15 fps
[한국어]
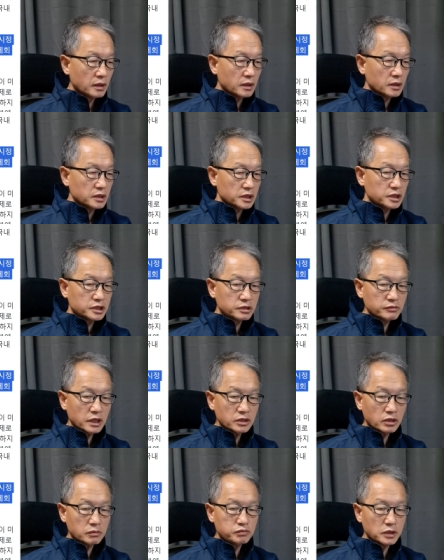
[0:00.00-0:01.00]
이승만
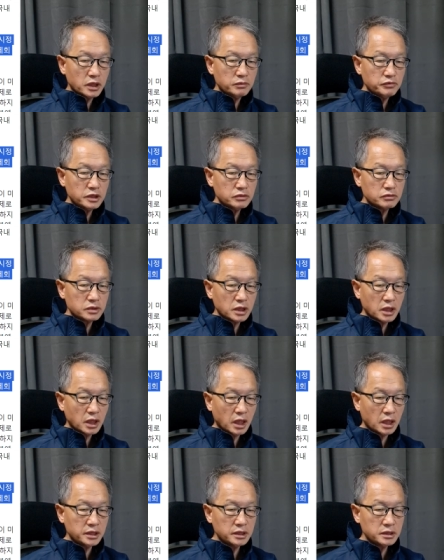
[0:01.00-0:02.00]
덕분에 미국 내
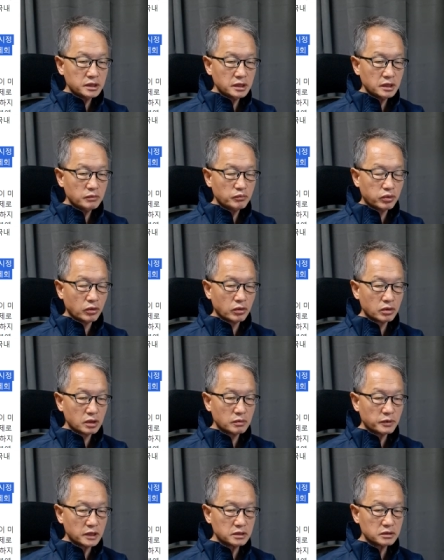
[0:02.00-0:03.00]
한인들이 보호를
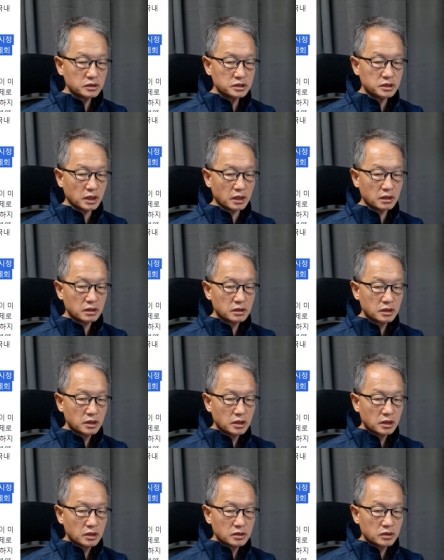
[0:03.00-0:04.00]
받은 것이다.
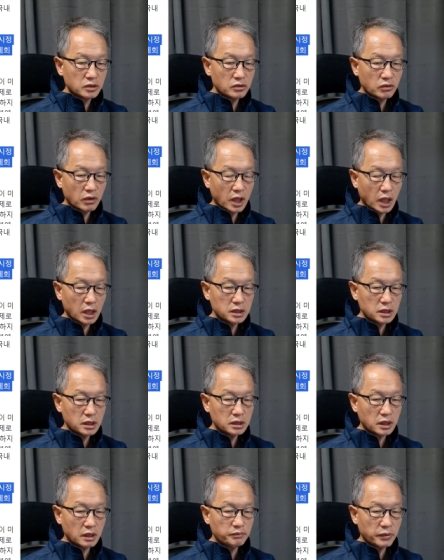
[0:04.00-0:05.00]
그리고 항일
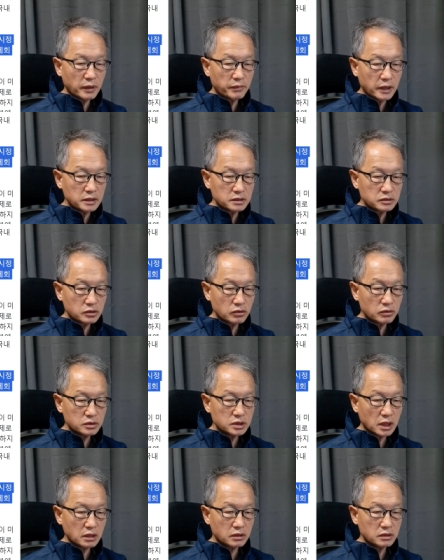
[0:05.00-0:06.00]
단파 방송
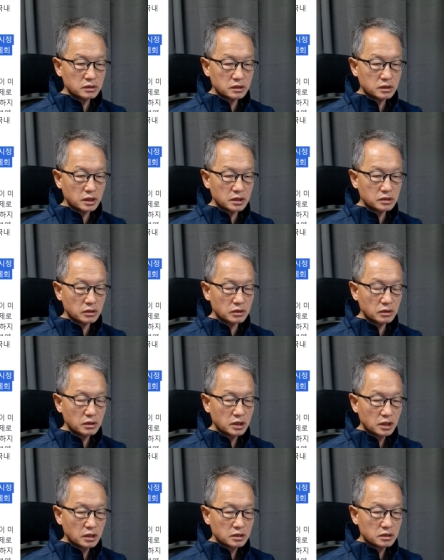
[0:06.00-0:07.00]
사건 등에서
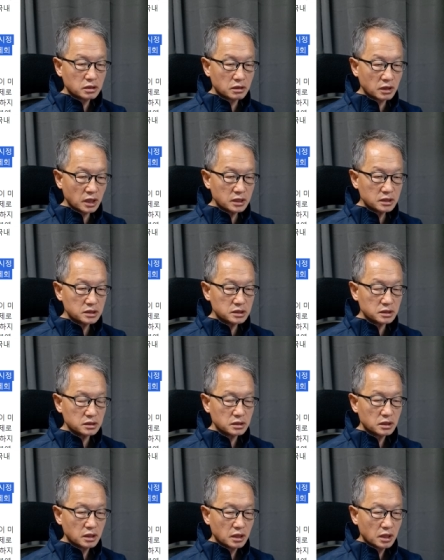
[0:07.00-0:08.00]
드러날 듯이
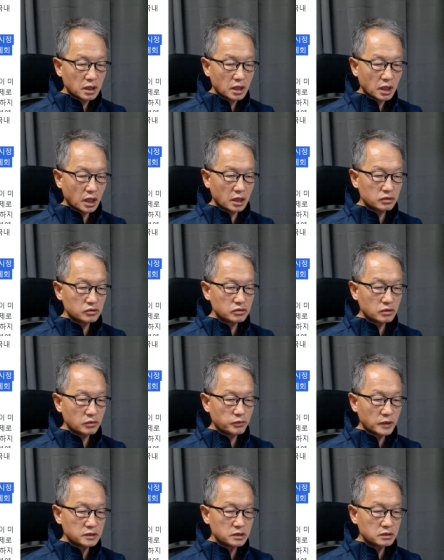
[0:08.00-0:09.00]
한국어
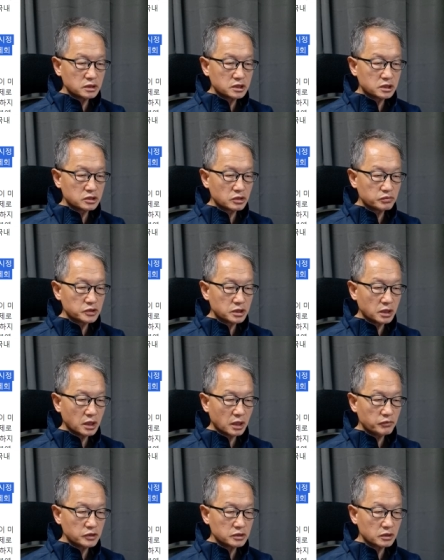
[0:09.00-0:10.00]
방송을 직접
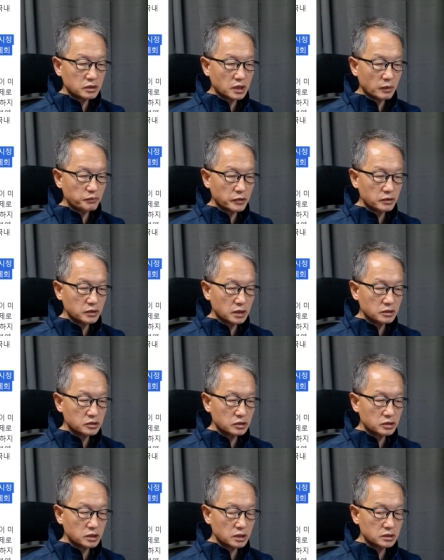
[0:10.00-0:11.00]
진행하면서 태평양
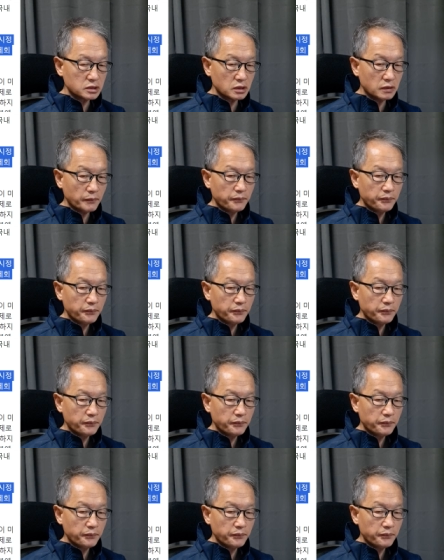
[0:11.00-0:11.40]
전쟁에서